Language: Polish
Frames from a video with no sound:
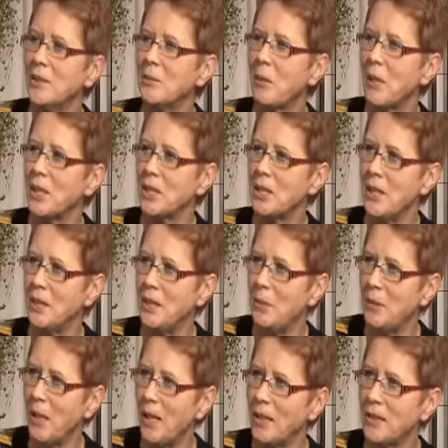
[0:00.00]
jest właśnie
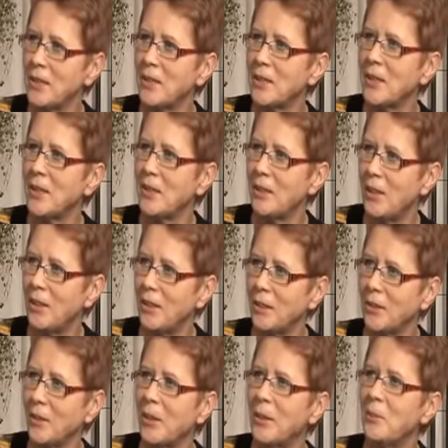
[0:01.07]
niebiański
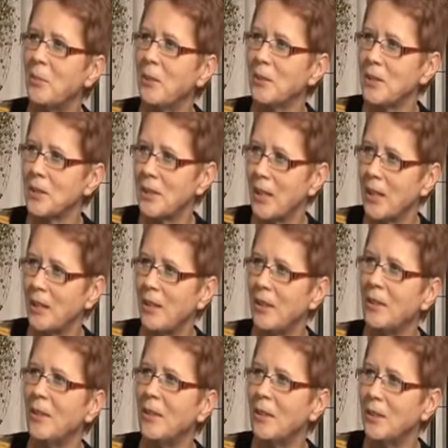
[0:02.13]
kolor polskiego
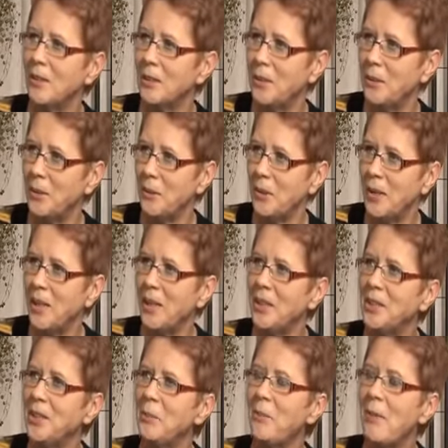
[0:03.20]
lnu.
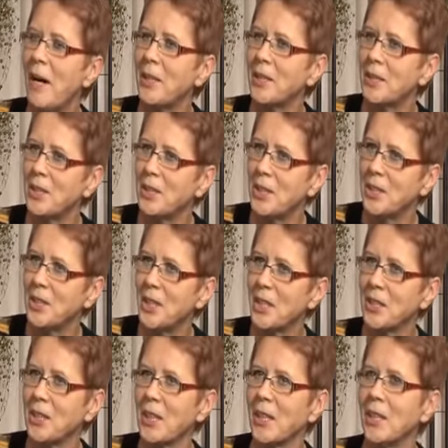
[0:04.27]
I tym bardziej się
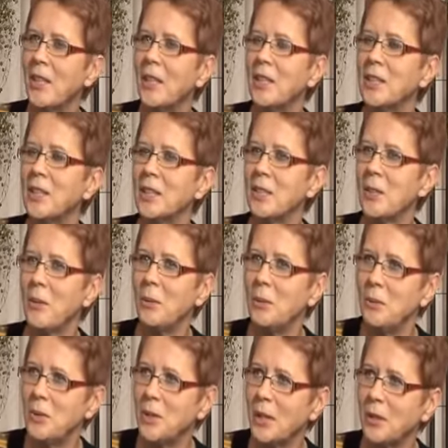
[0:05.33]
cieszę, że są
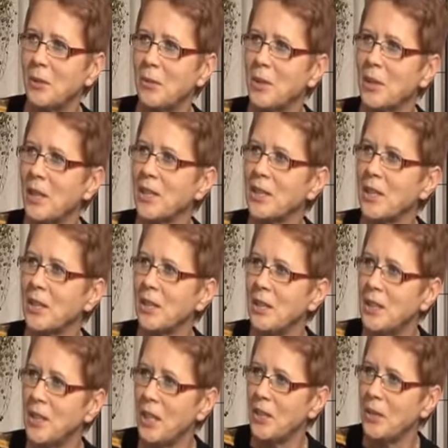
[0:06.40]
ludzie, którzy
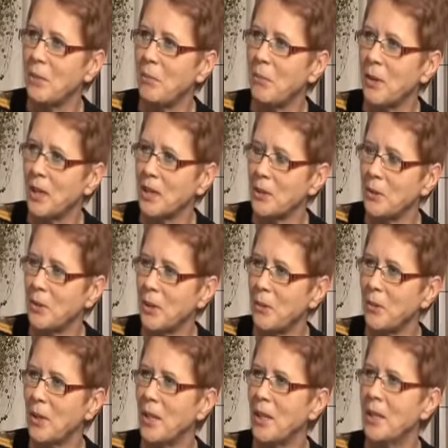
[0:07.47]
jeszcze dzieciom
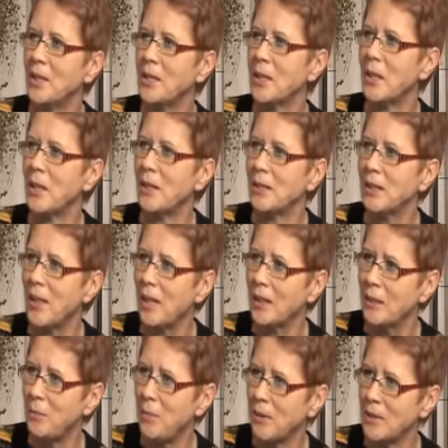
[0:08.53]
pokazują, że
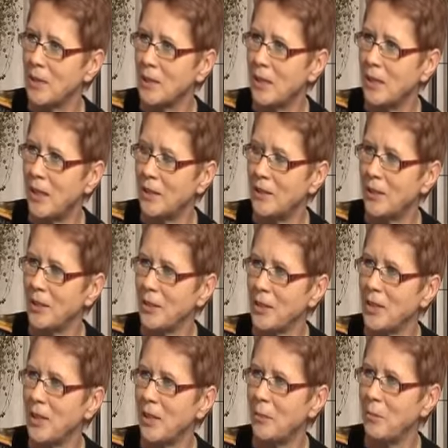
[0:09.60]
taki polski len
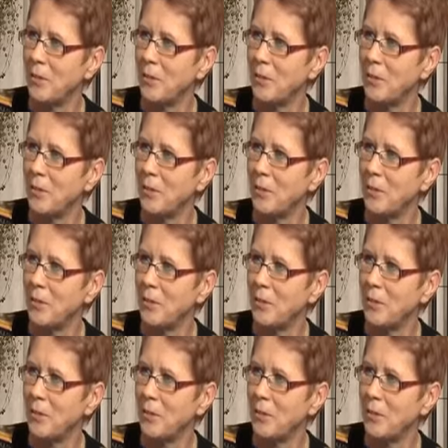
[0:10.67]
rośnie na